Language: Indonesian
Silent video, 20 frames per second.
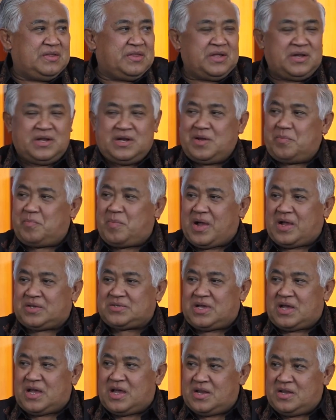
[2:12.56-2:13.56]
Tidak ada
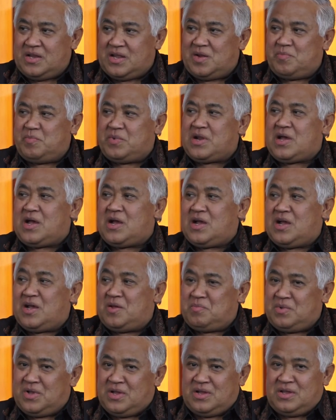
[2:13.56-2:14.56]
paksaan dalam
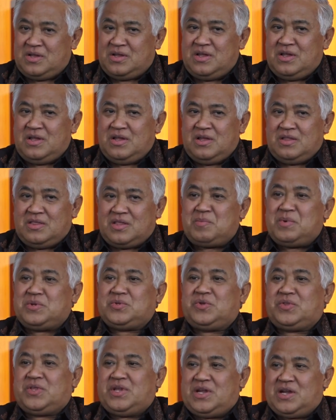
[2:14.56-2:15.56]
beragama,
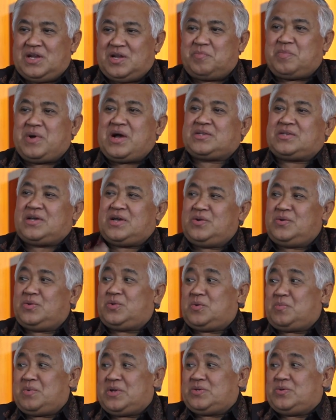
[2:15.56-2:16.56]
termasuk tidak ada paksaan
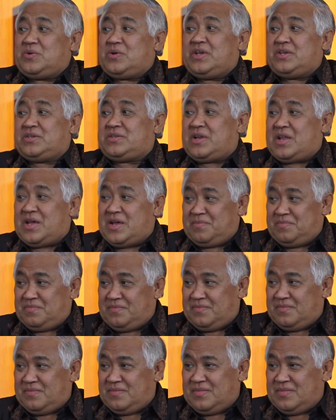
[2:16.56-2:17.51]
untuk masuk Islam.